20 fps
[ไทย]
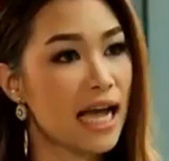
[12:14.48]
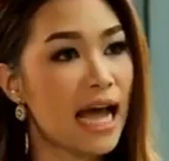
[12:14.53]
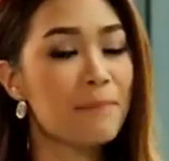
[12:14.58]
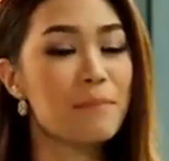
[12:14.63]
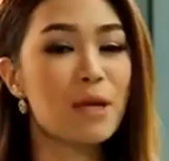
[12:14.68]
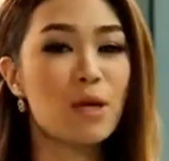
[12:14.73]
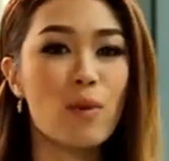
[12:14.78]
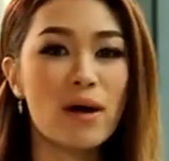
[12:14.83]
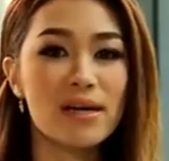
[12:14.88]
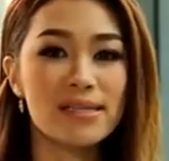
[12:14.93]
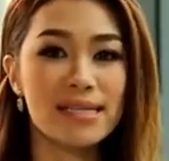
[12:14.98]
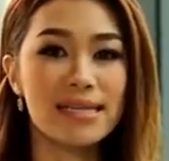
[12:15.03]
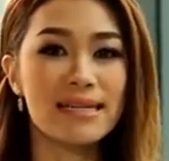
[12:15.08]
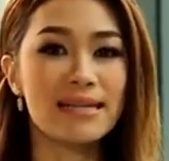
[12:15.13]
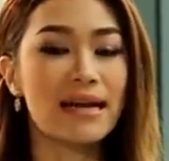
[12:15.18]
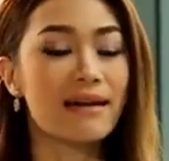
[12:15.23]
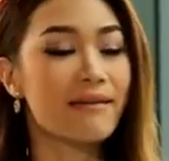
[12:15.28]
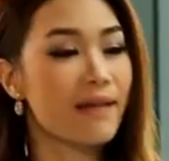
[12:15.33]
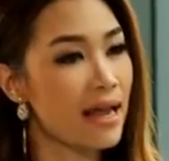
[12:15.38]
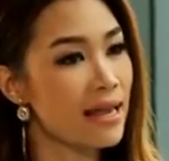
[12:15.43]
ค่ะมีวัคซีน
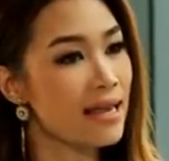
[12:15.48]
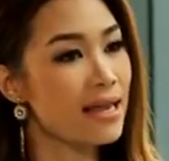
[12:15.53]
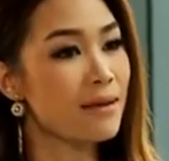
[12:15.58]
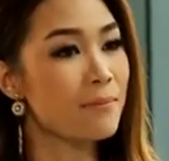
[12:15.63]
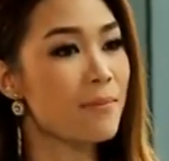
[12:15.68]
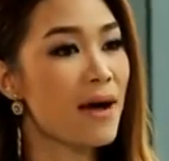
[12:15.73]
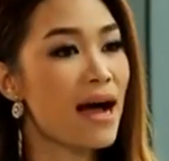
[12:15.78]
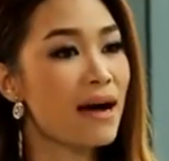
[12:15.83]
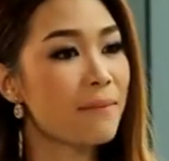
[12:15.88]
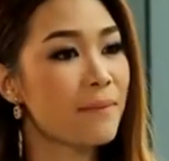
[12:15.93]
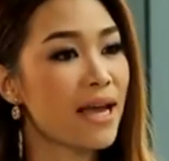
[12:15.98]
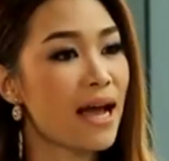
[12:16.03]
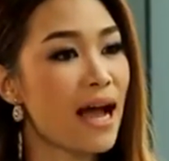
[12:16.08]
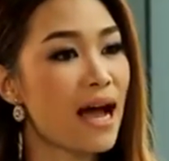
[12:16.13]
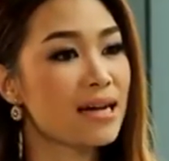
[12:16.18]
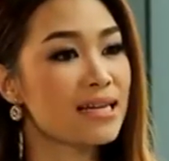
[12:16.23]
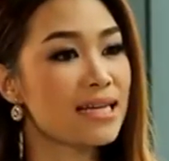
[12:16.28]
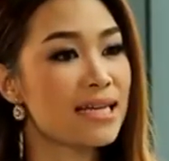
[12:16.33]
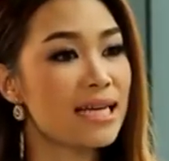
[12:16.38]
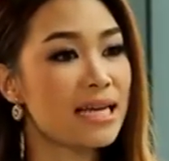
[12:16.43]
อะไรอีกบ้างไหม
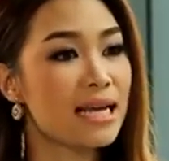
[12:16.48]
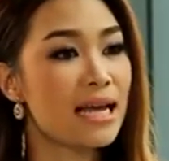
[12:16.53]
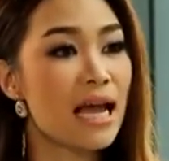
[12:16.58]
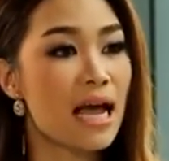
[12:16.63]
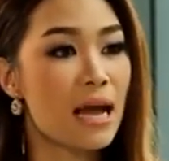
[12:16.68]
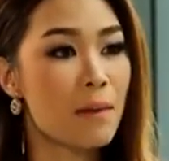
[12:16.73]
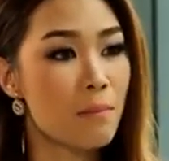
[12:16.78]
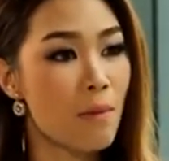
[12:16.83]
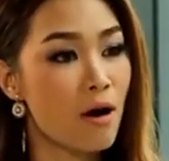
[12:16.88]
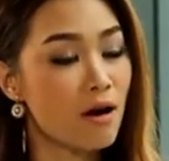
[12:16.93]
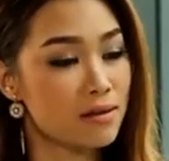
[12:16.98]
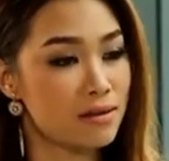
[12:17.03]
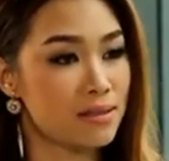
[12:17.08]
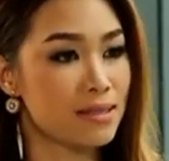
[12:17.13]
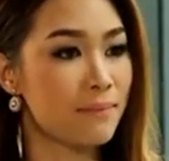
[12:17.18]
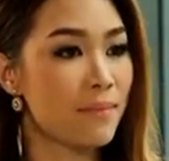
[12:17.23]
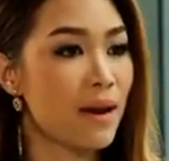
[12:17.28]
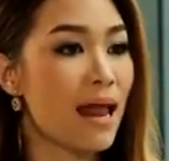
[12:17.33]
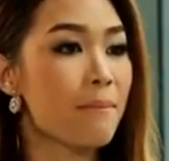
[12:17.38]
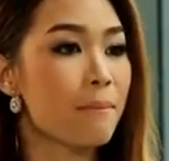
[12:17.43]
คะ ที่เหมาะ
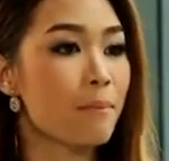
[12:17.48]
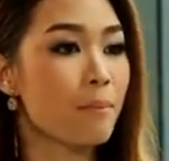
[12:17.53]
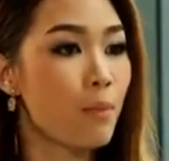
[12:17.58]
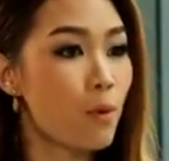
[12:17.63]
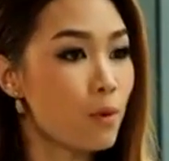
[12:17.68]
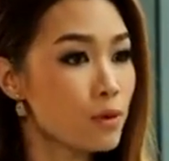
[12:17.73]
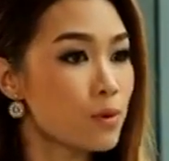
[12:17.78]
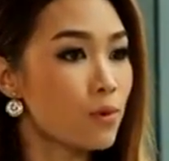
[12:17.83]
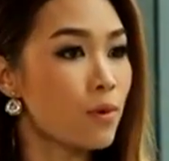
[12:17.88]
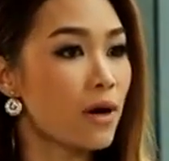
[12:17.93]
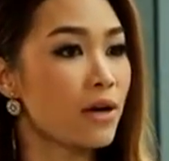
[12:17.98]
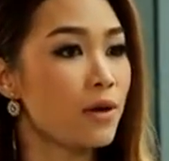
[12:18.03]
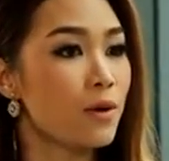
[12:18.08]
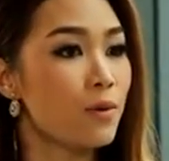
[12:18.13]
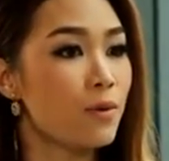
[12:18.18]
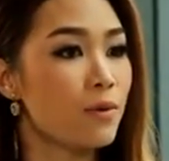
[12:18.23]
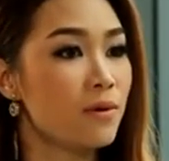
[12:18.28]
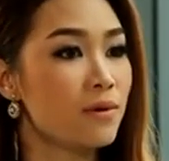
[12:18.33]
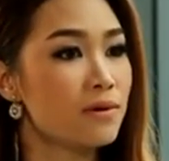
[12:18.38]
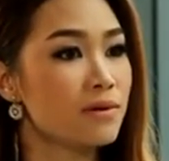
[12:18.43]
สาหรับผู้สูงอายุ